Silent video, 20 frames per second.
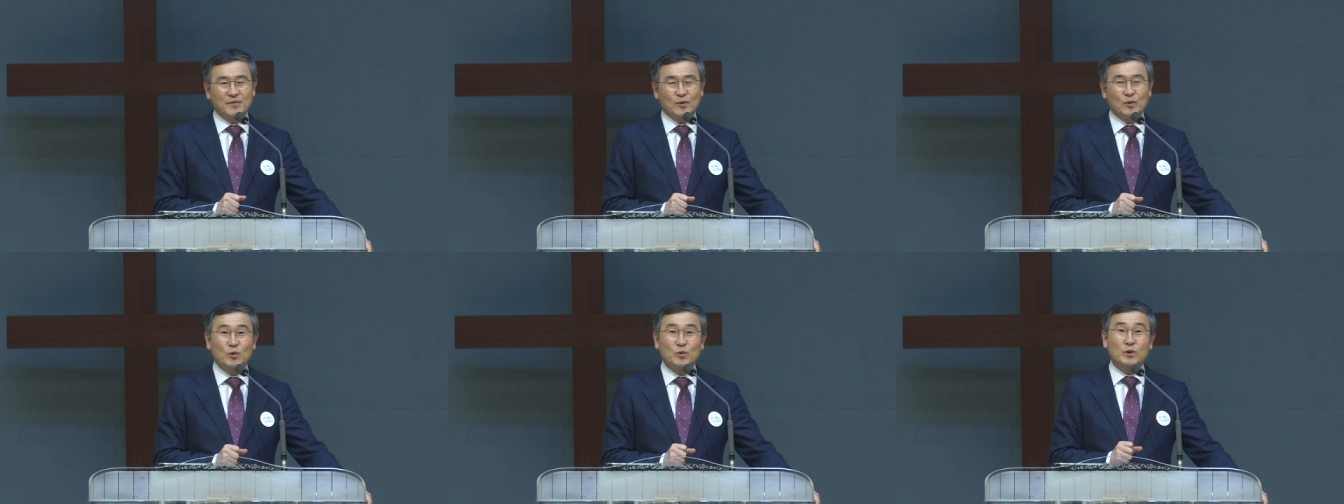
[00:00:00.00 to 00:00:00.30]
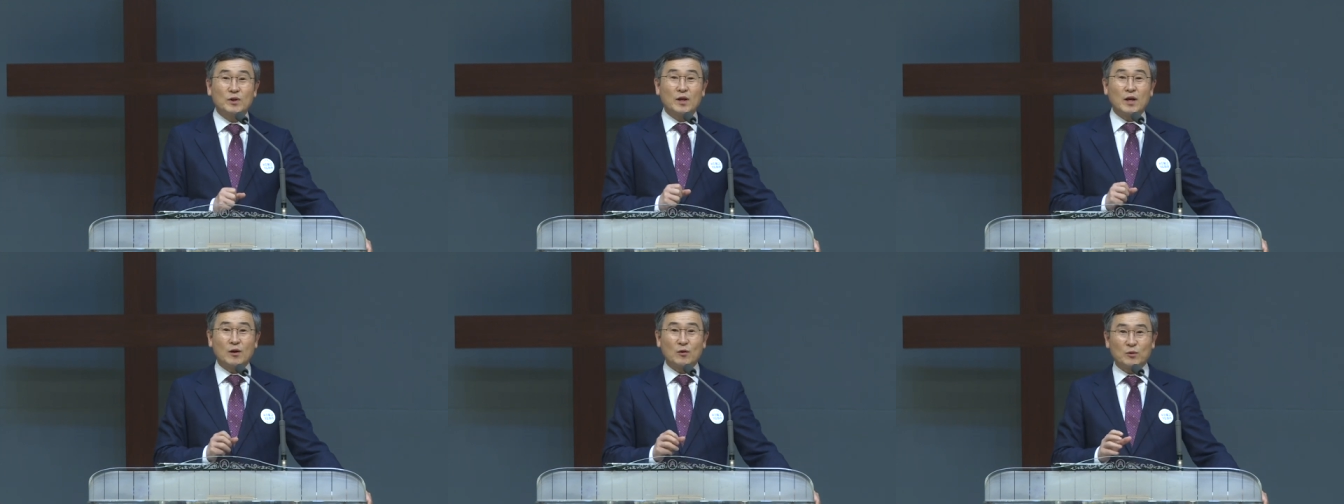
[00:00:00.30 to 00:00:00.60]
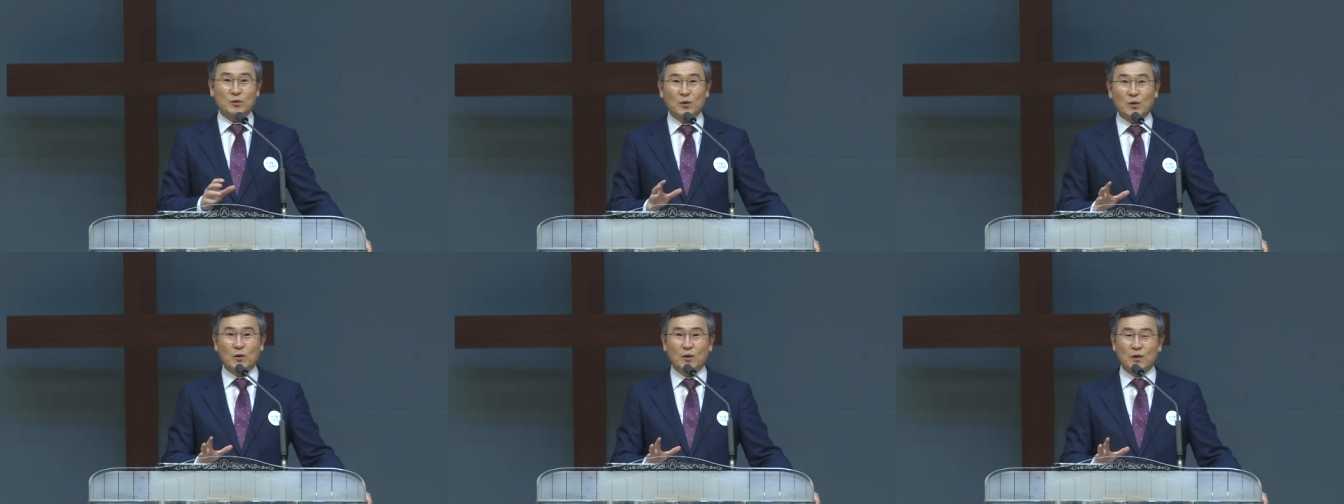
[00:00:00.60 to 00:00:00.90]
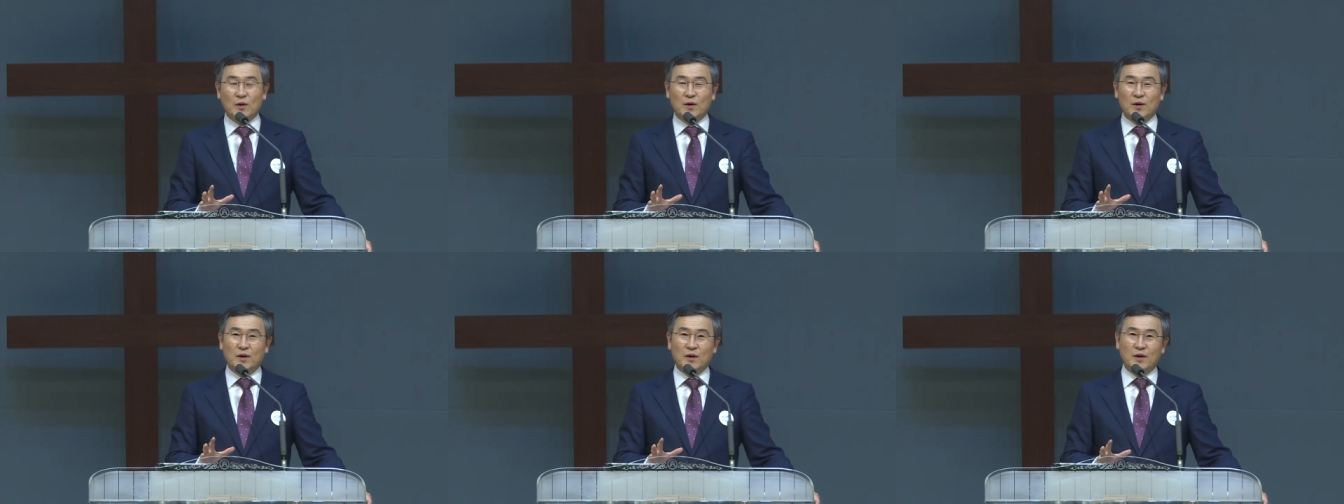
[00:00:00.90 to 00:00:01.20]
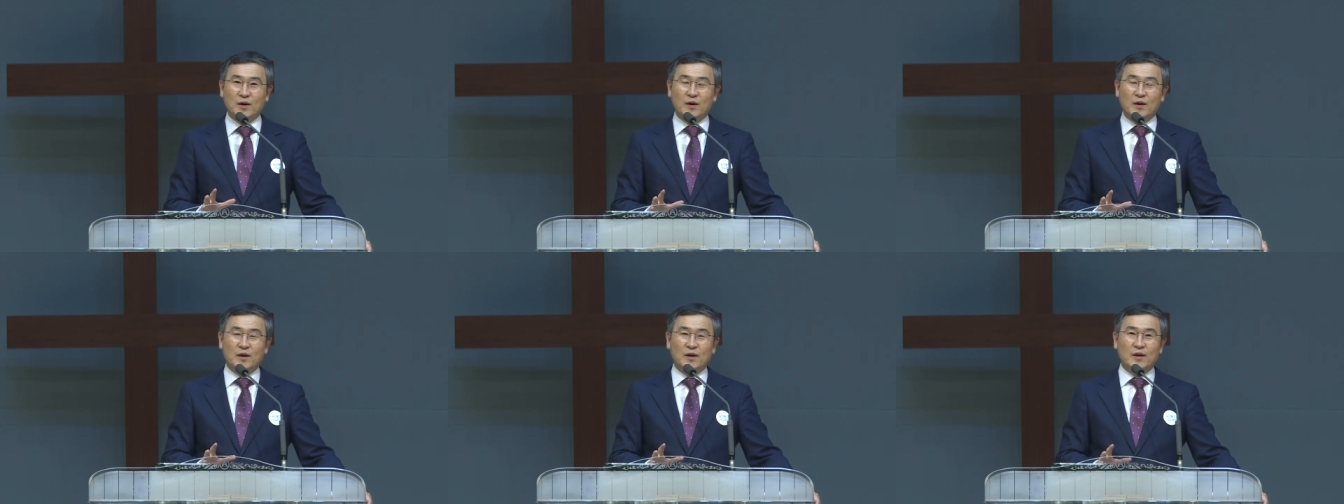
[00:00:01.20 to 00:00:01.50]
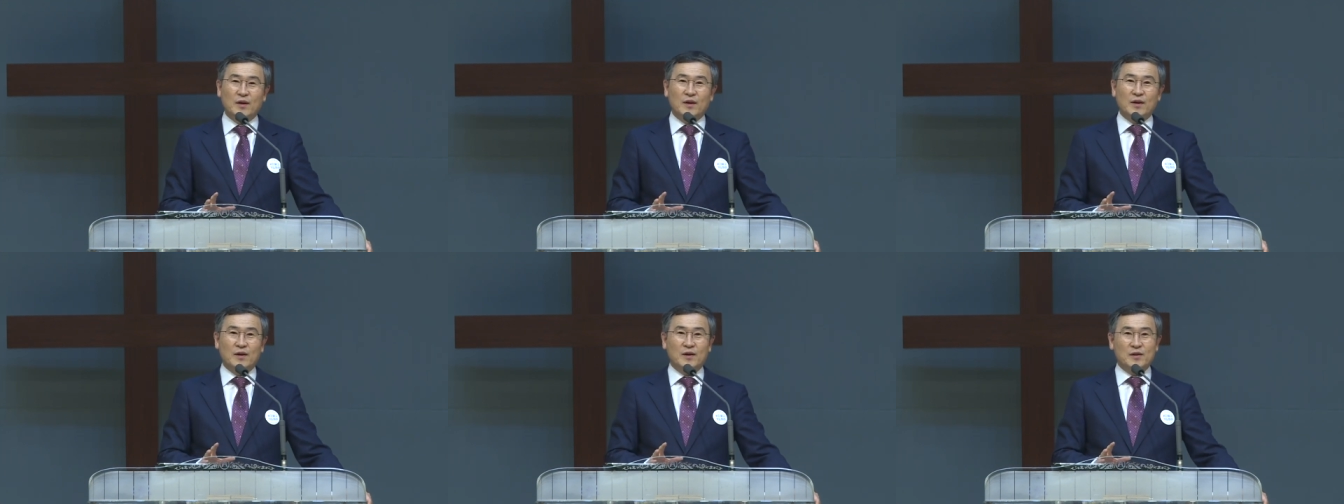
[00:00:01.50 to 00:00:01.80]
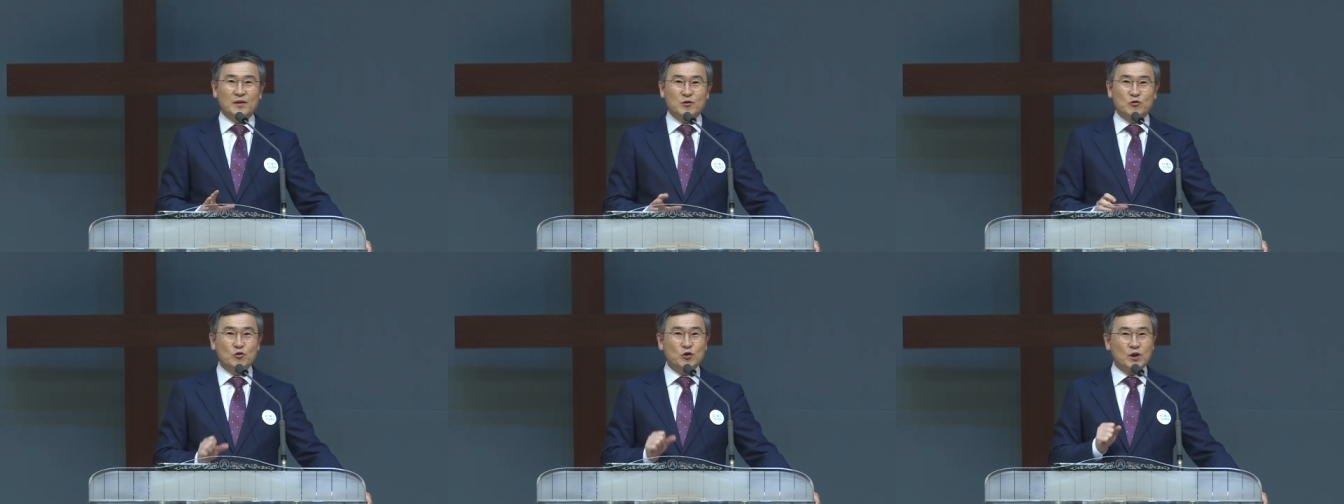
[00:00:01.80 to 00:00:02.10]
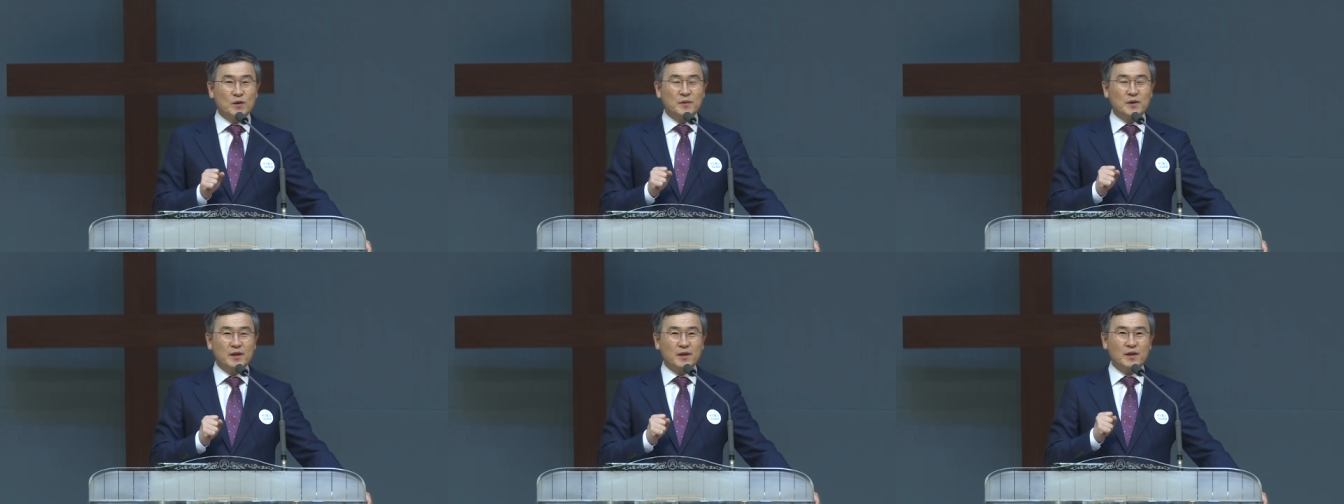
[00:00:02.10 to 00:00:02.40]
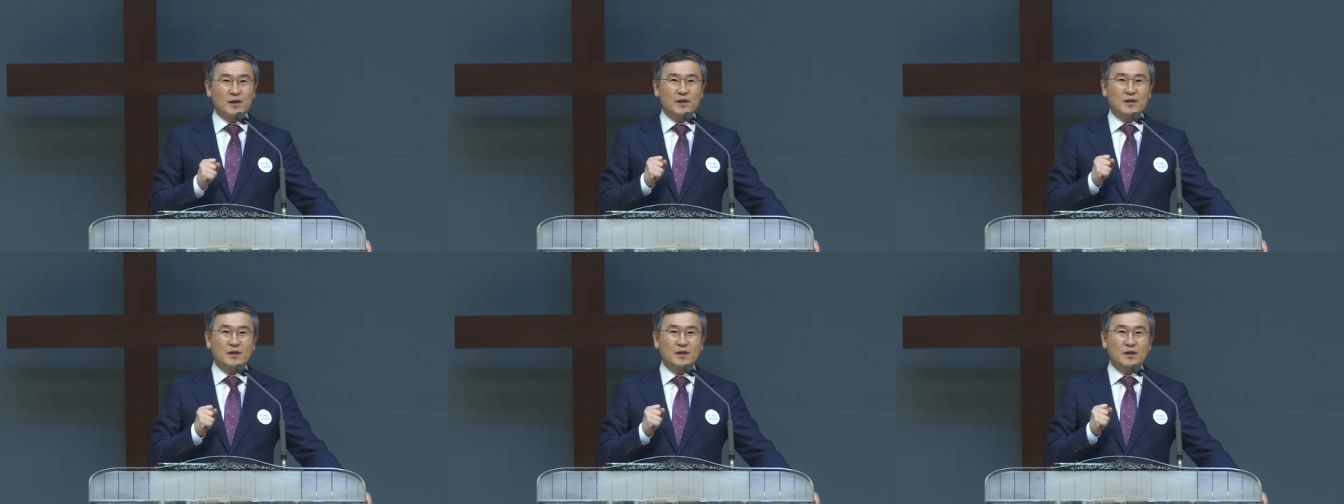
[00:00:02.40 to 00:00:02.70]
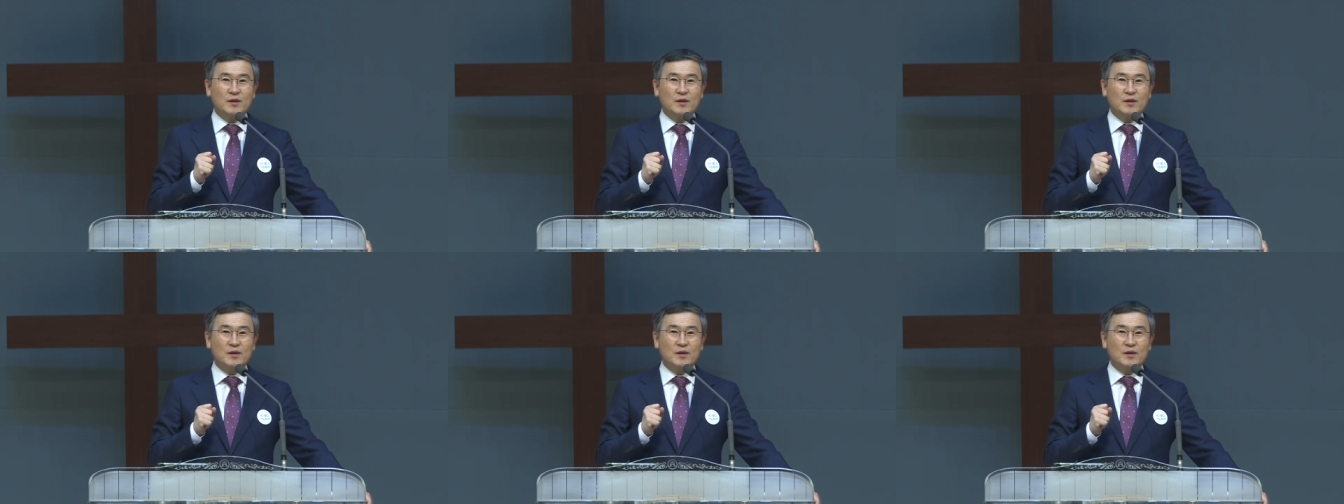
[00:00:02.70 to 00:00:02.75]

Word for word: 오늘 하루도 주님이